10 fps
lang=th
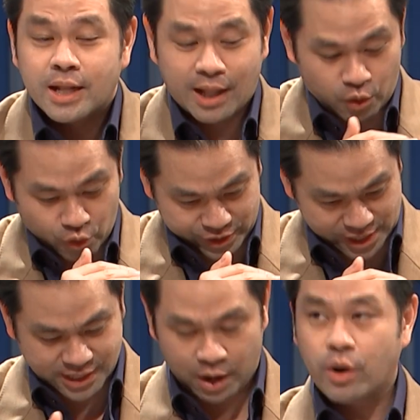เราลองเรี
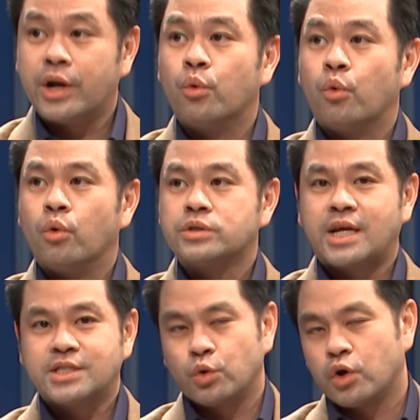ยงแถวกันดู
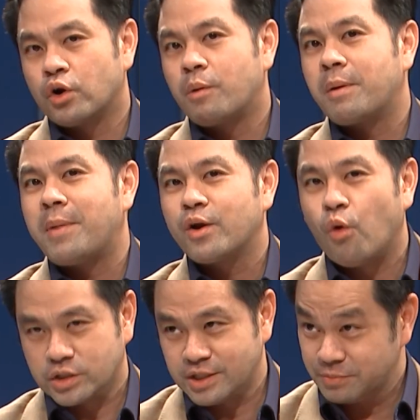สัดส่วนของเราประมาณ
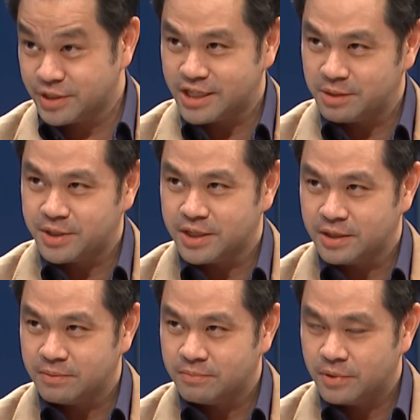หกสิบ ของ จี ดี พี
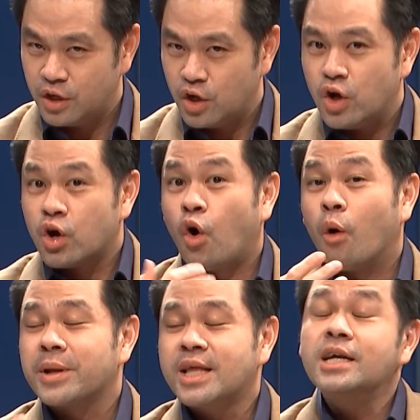ขอ
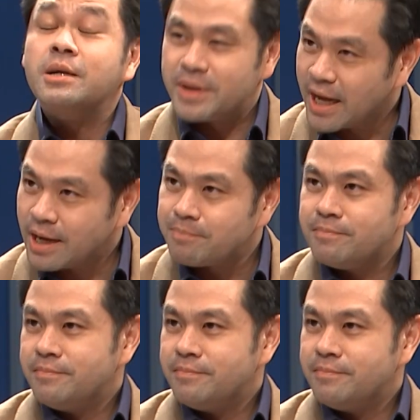งประเทศอื่นเป็นไงครับ